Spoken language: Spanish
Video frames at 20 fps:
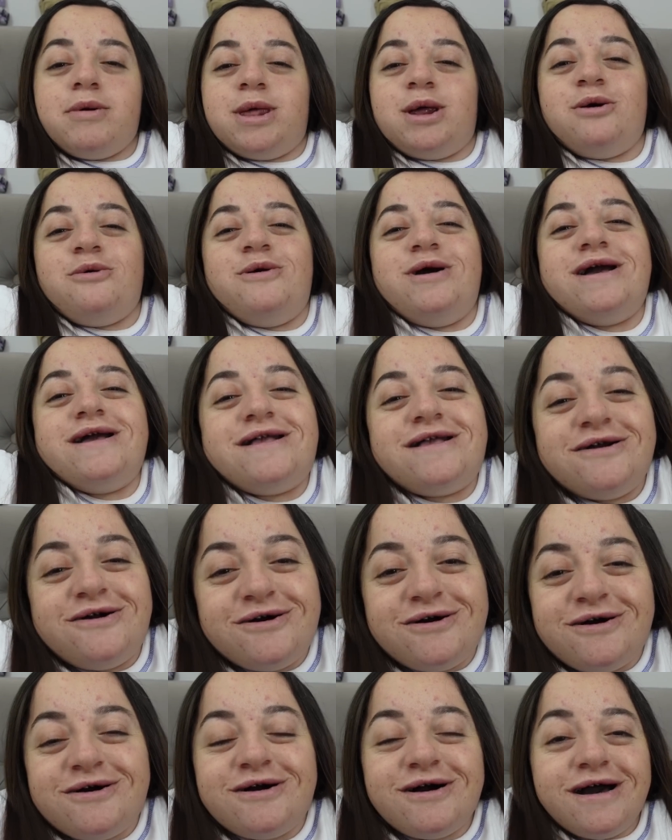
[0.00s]
Pero
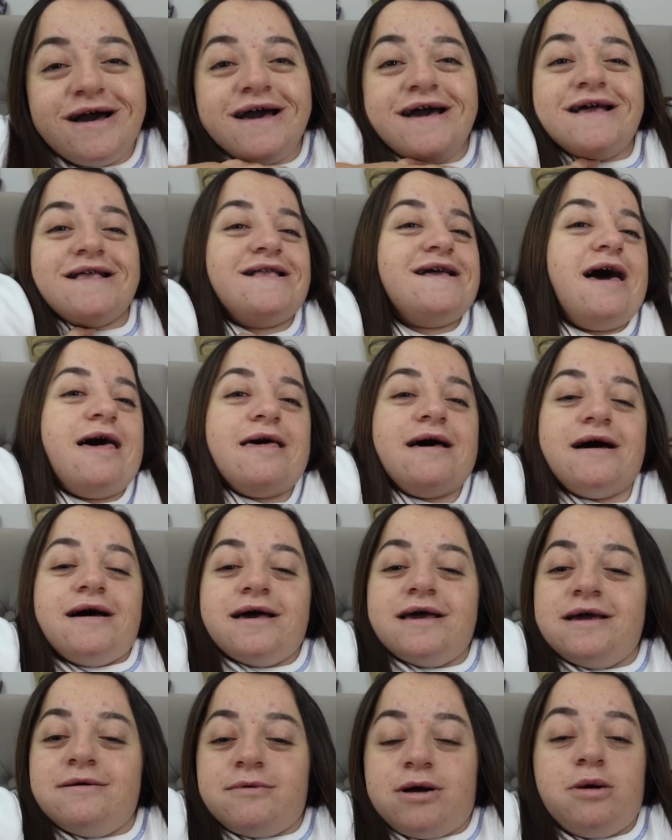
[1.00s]
bueno,
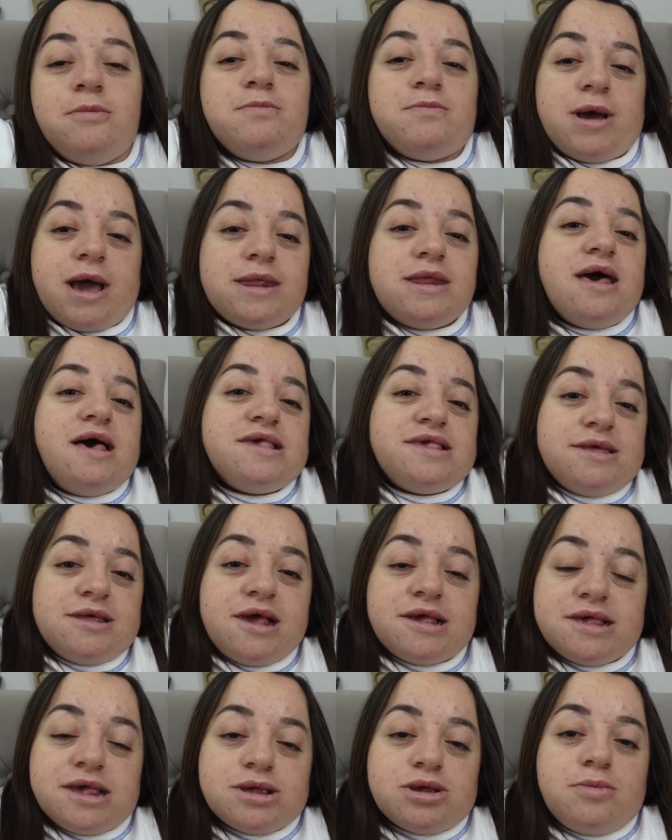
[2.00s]
nada, eh, quería
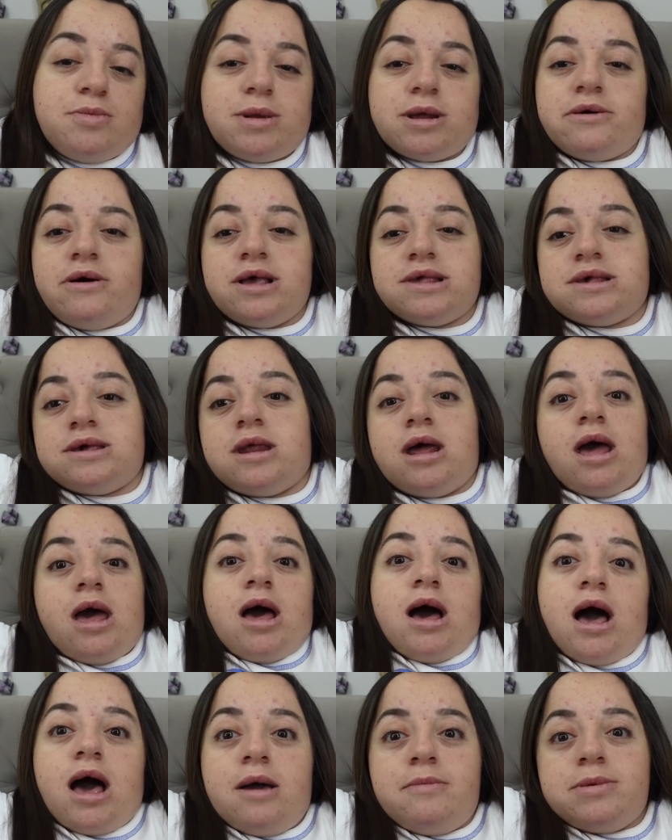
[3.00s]
decirles eso porque van a decir,
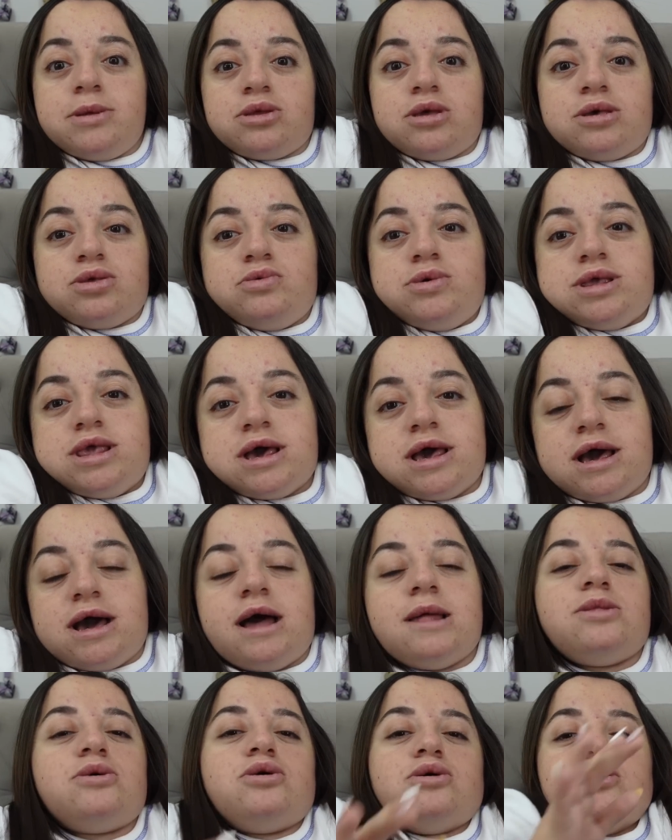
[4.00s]
ay, pero te estuviste
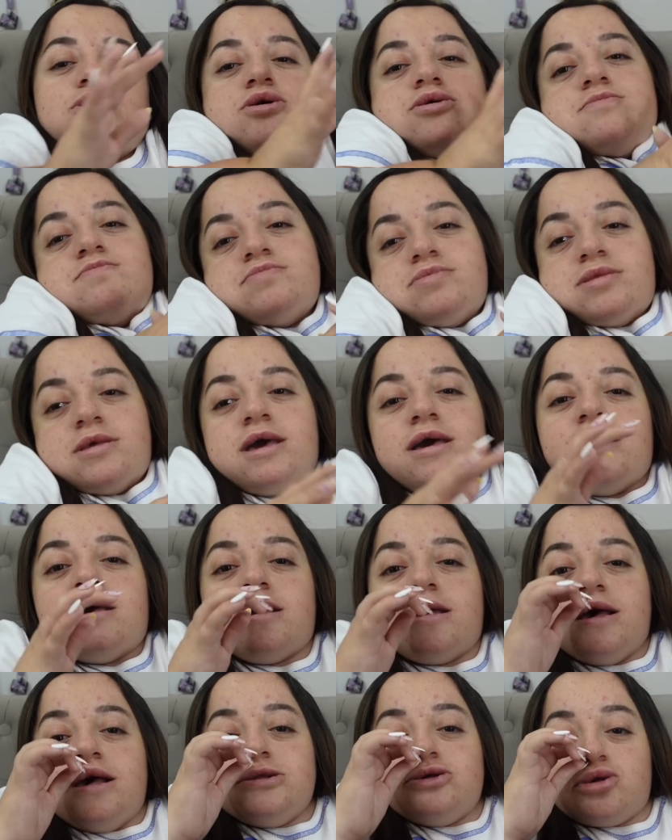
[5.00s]
quejando. No,
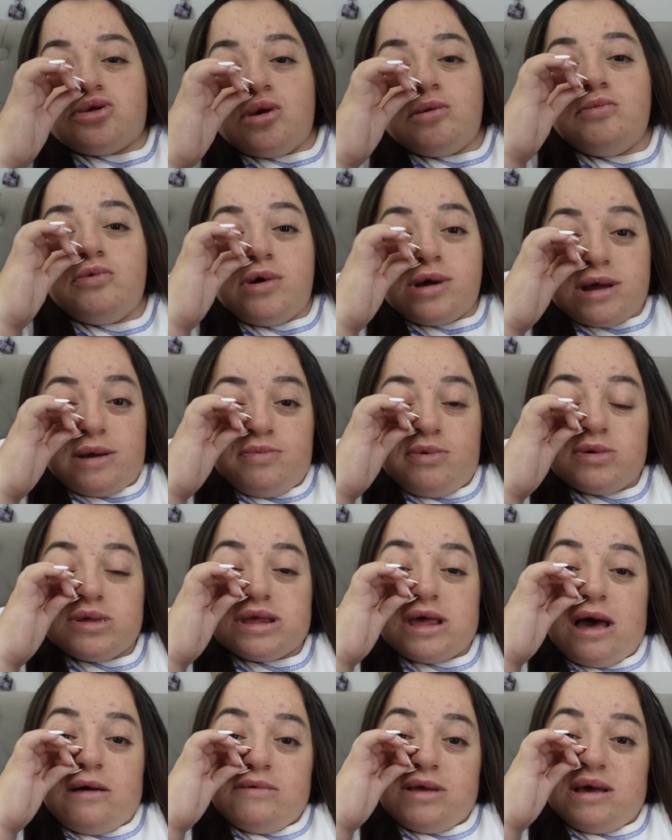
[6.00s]
eh, yo soy muy
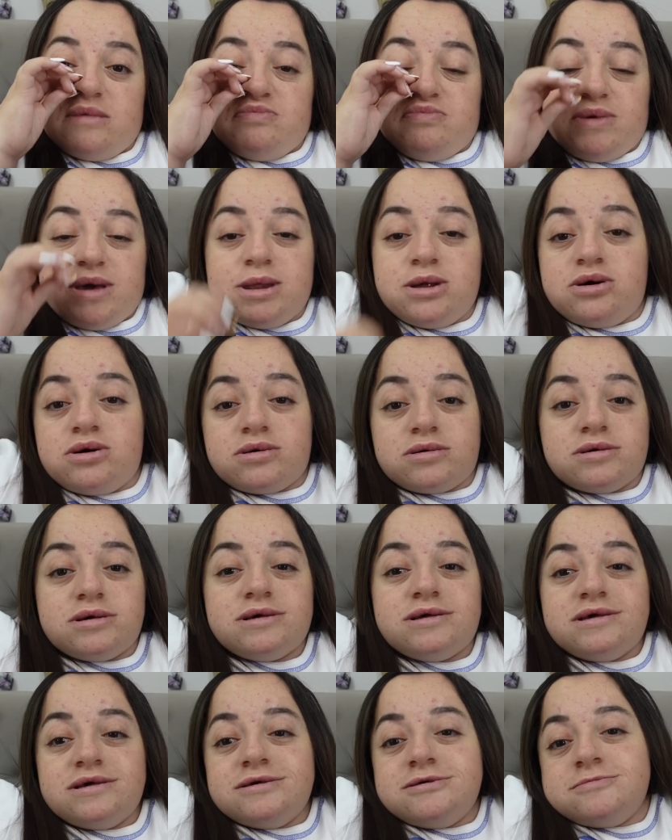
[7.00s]
responsable, pero
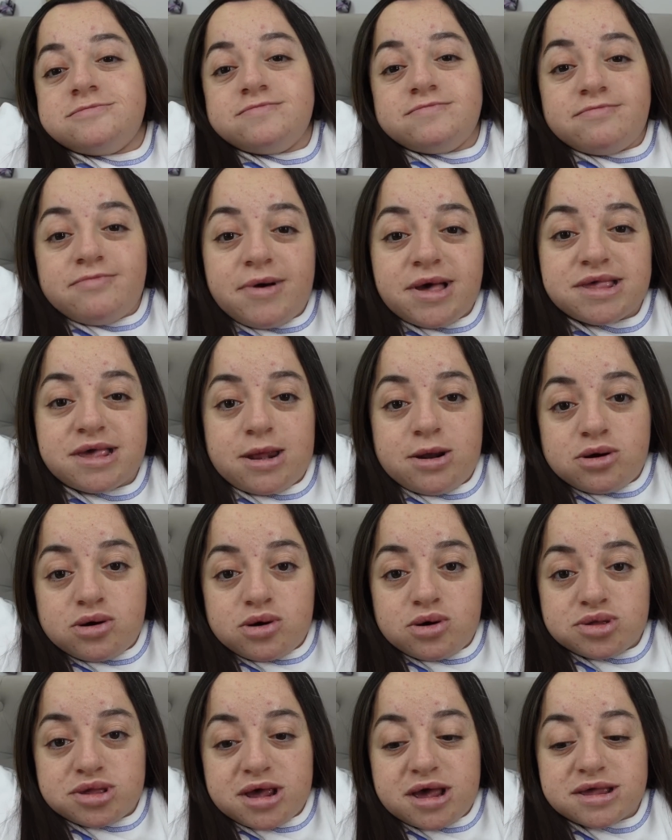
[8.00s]
pasaron
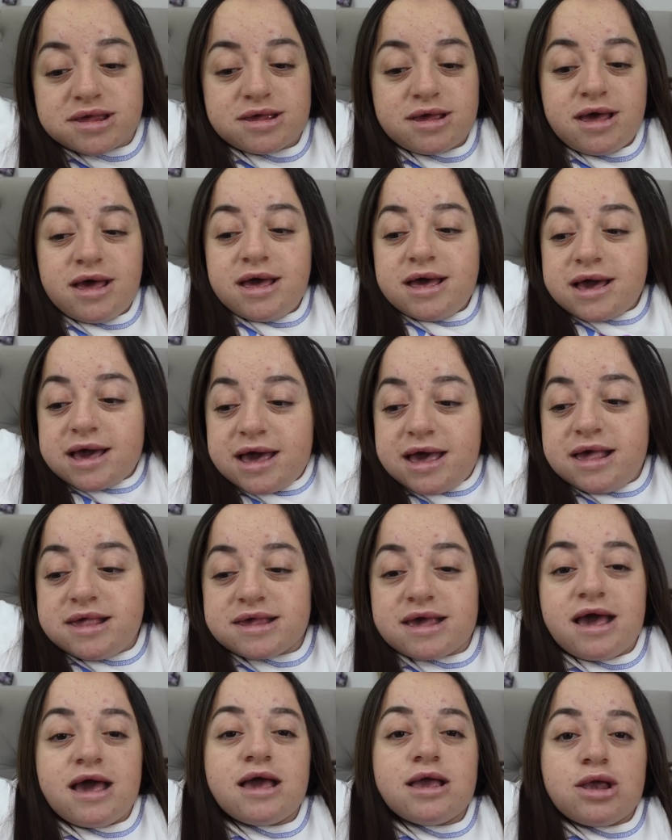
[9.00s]
cosas, que
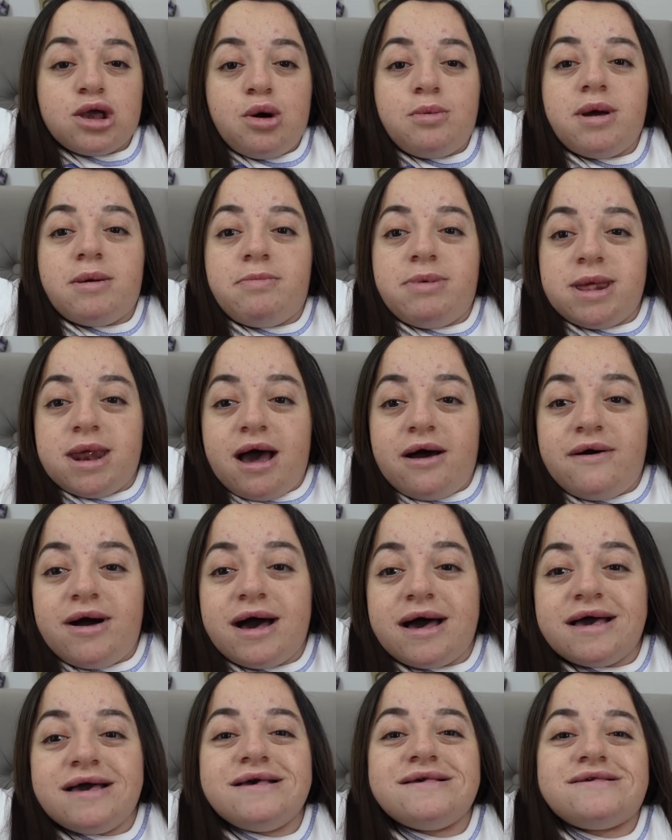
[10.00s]
es que no me
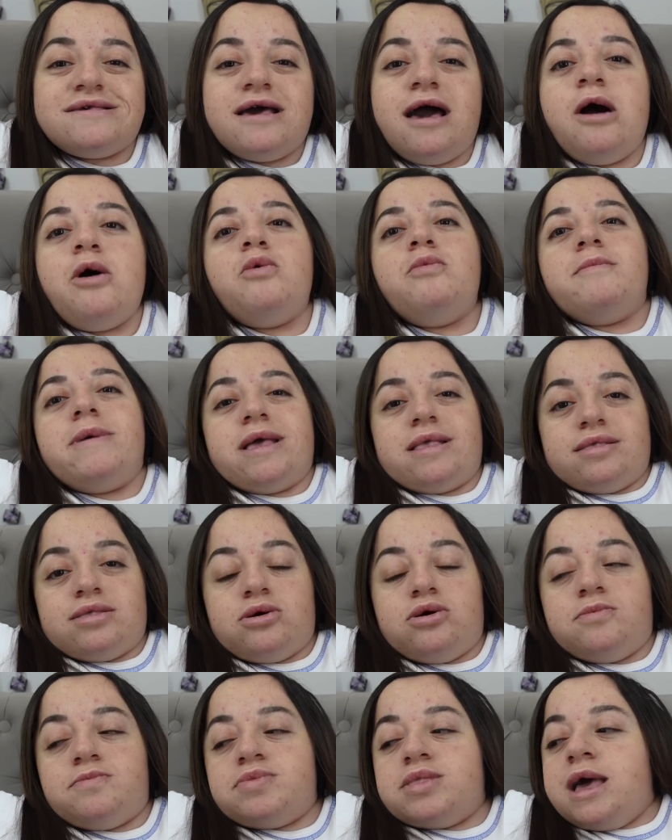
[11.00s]
esperaba ese
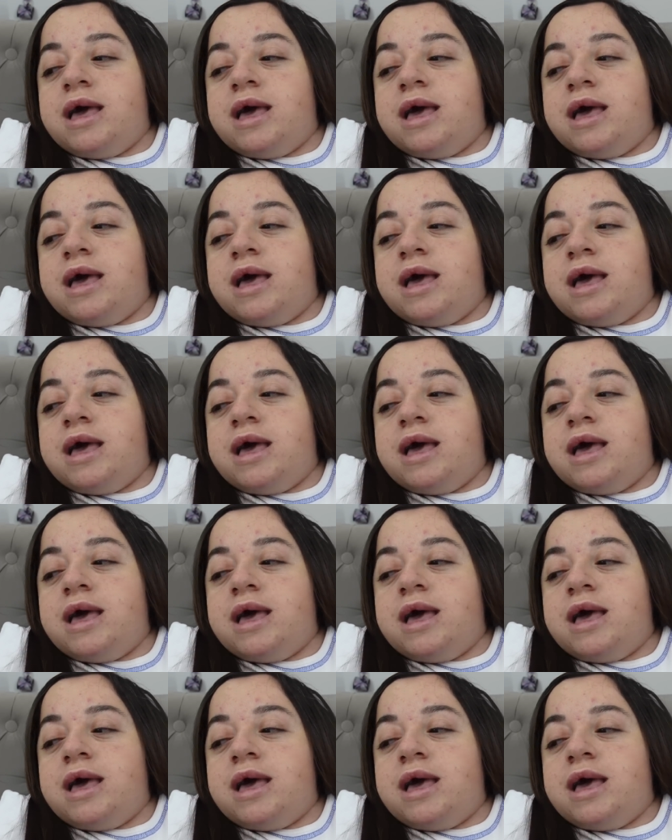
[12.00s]
aumento.